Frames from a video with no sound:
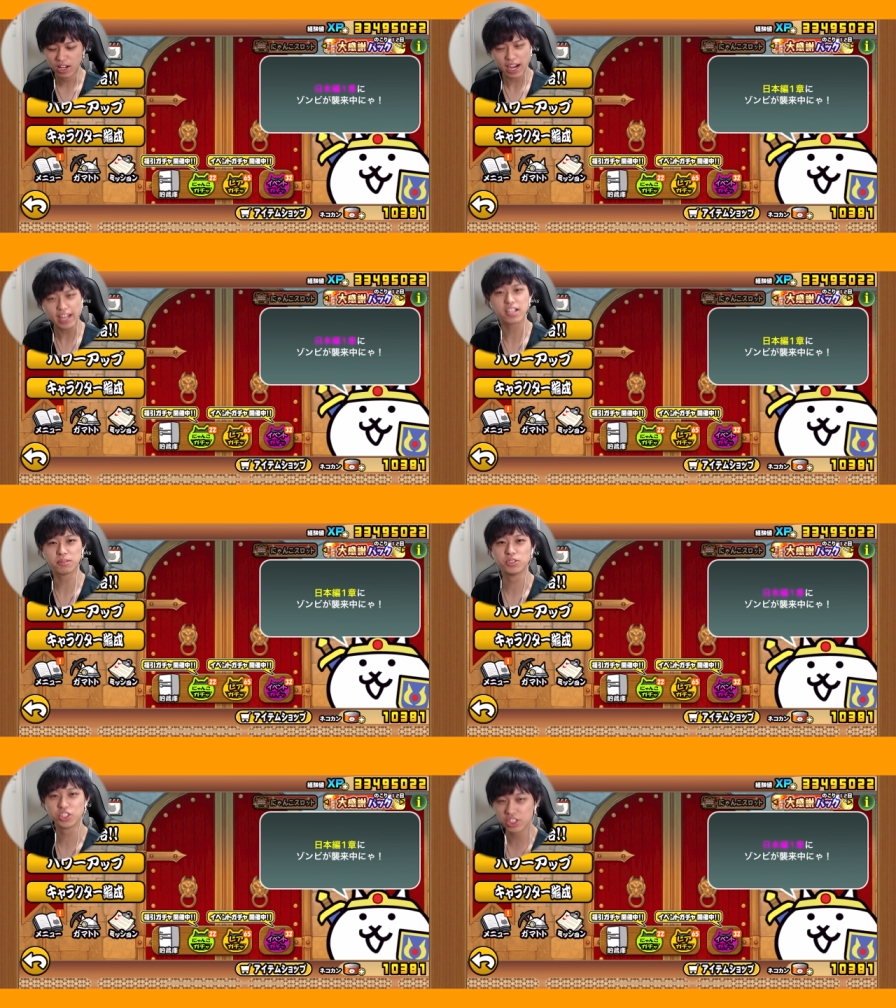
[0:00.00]
早く
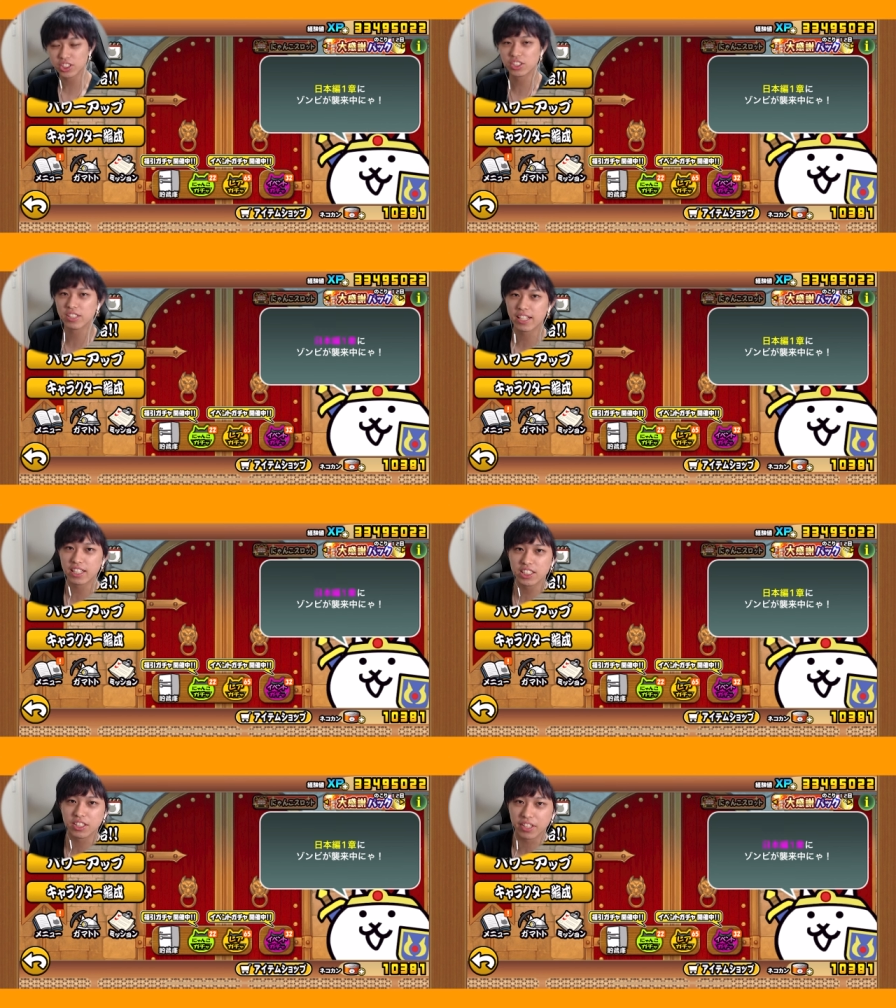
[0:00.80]
も11周年
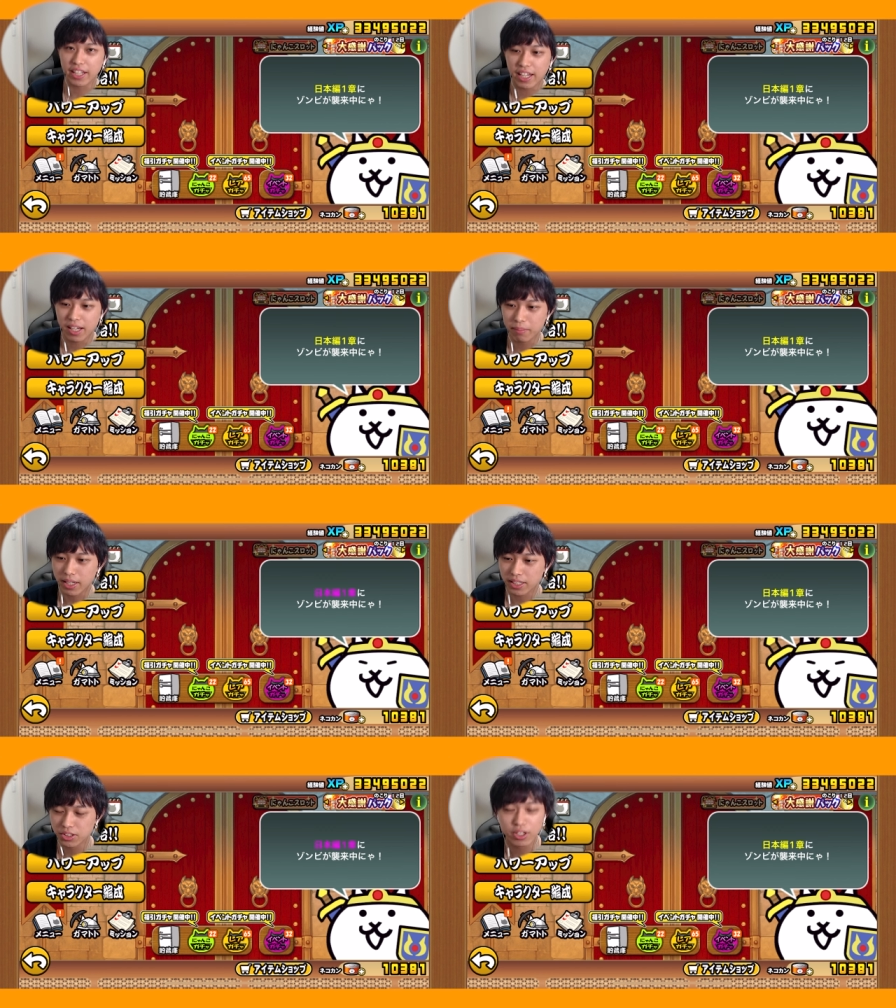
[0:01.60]
らしいので、まあ、
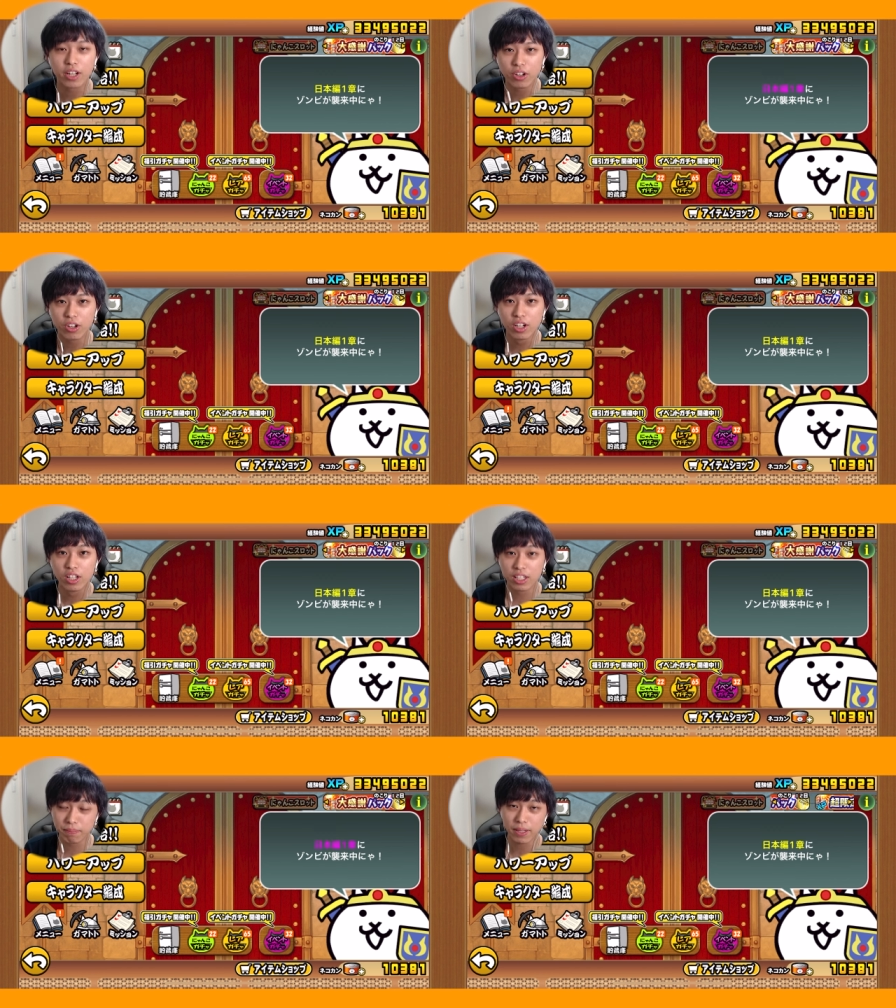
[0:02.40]
なんかそれの、
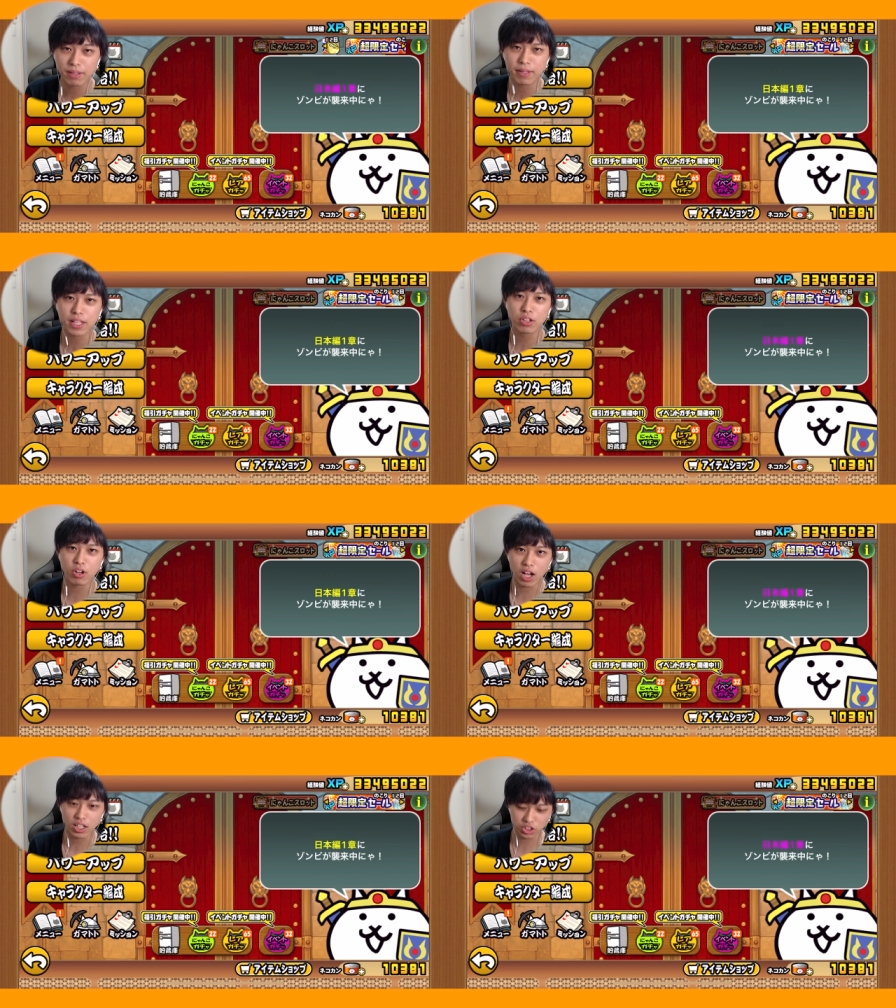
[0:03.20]
いっぱいイベント
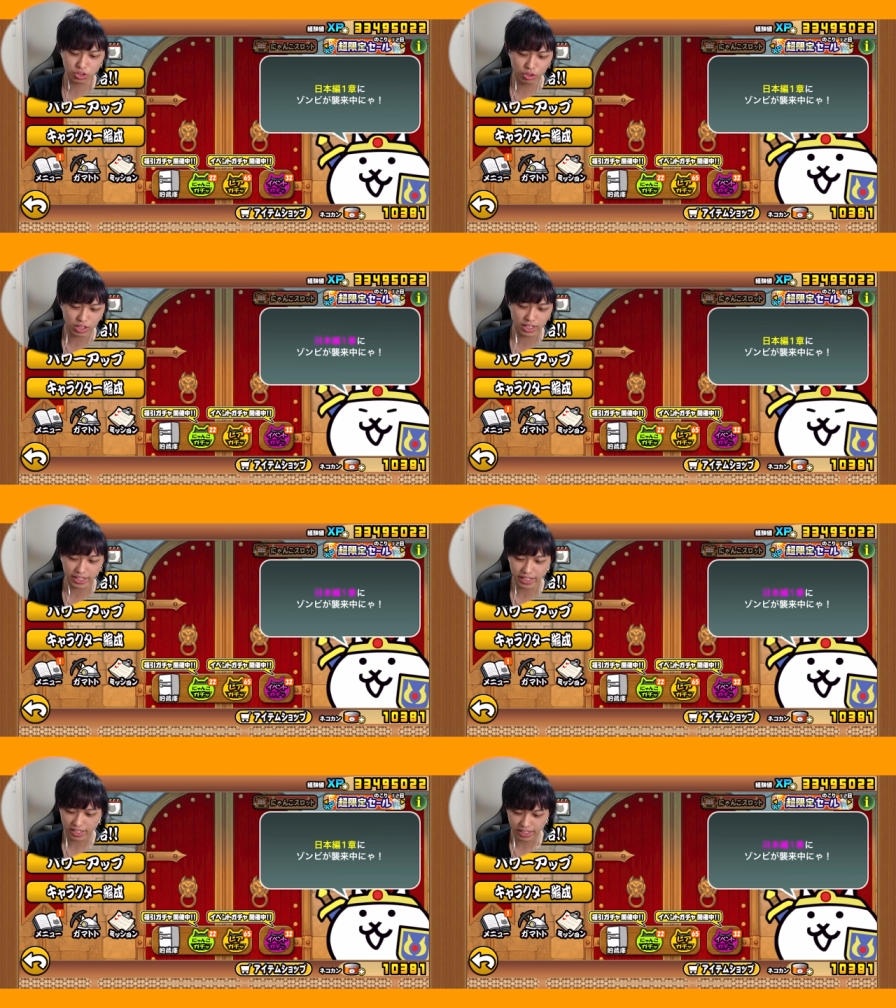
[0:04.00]
か、ちょっと豪華な
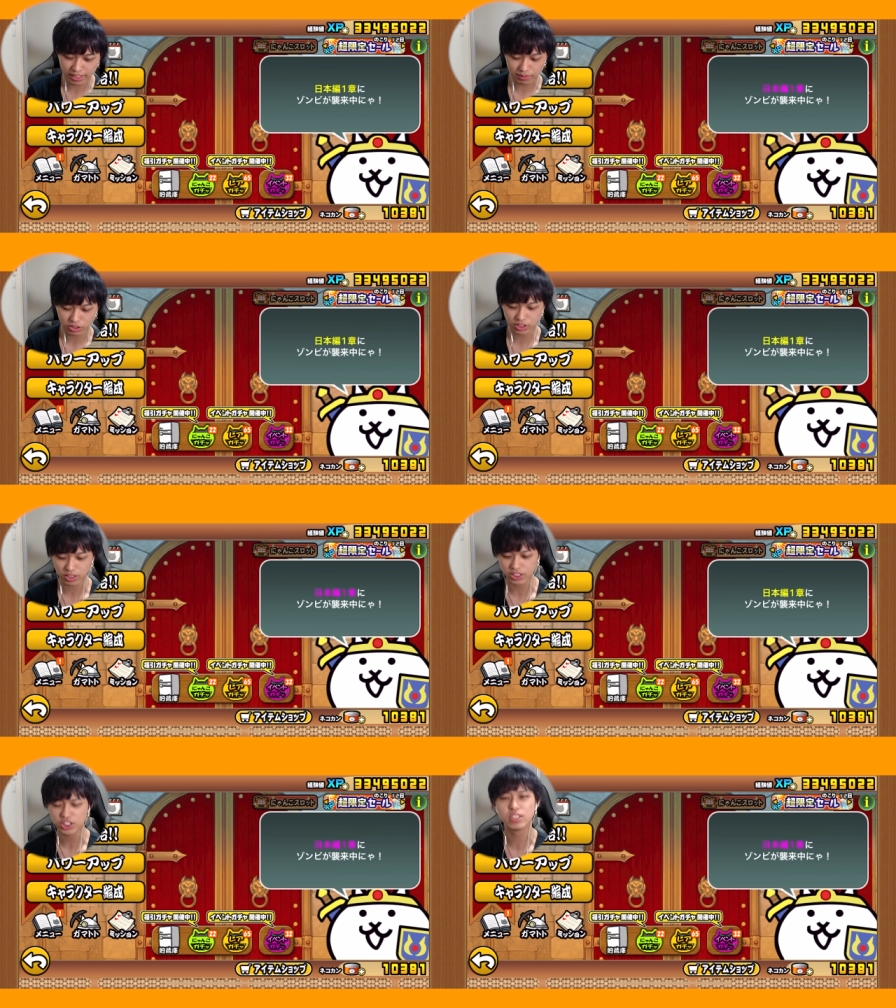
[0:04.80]
ね、はい、イベント来て
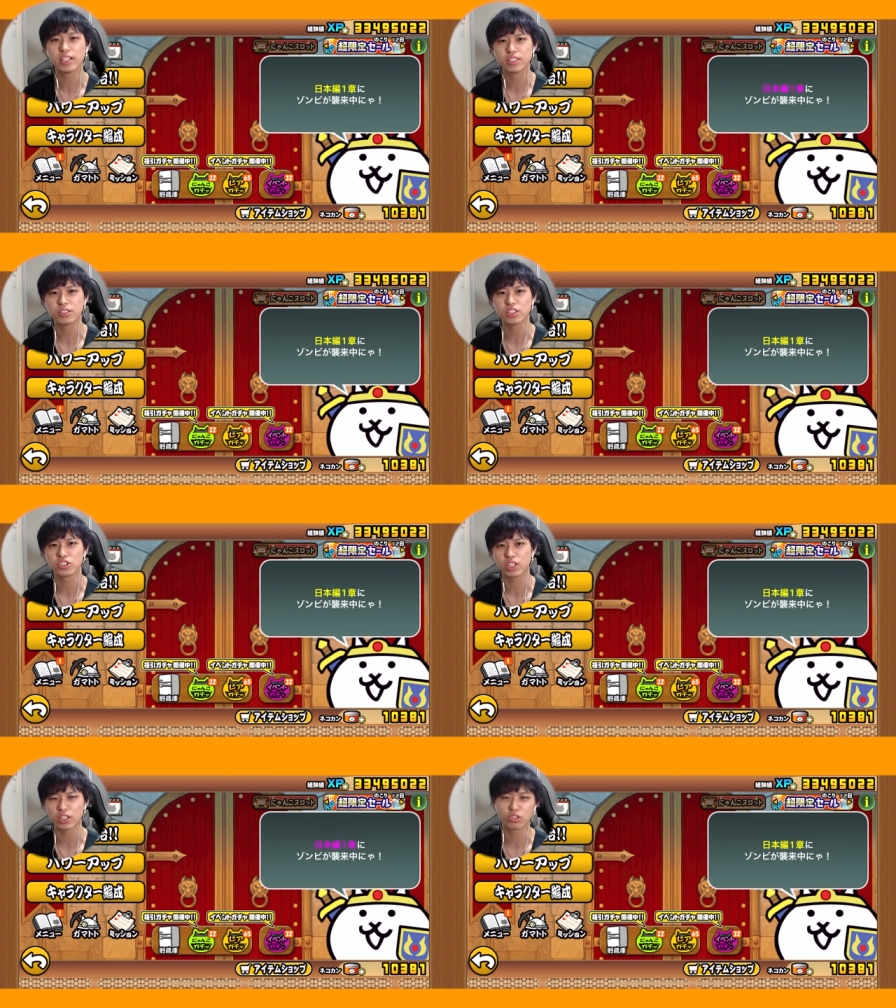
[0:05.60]
るらしいんで、その辺
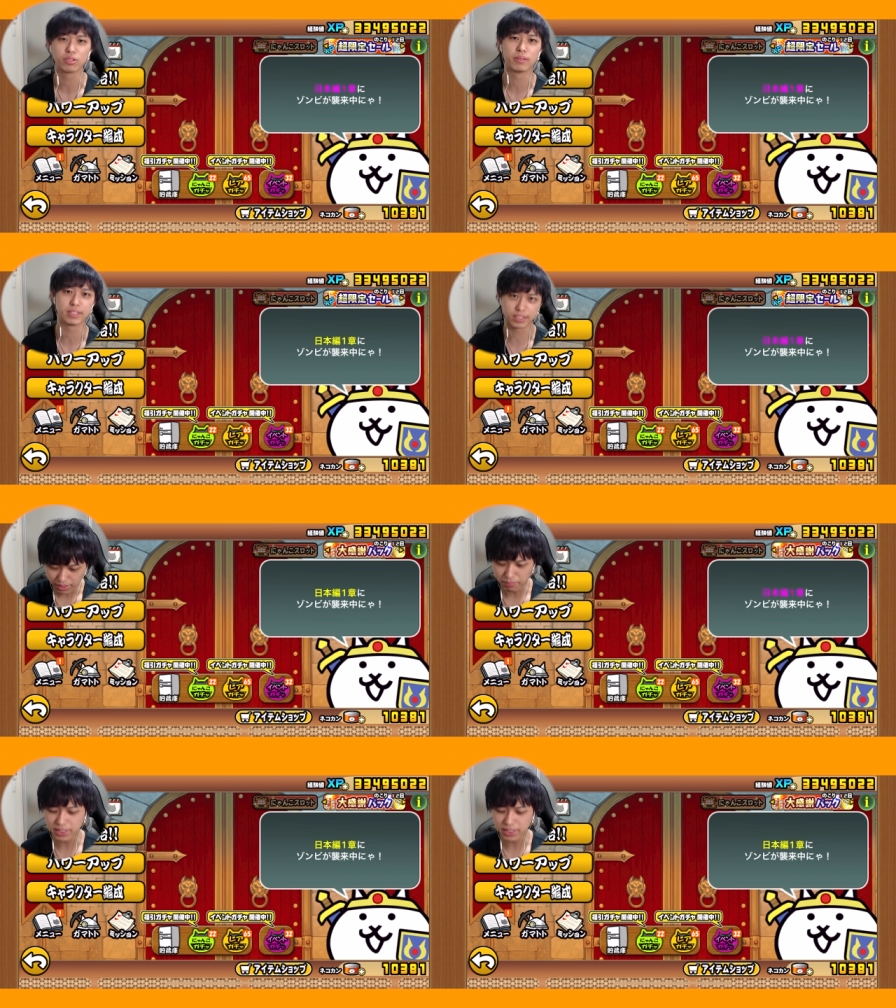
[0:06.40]
ちょっとやっていこうと思います。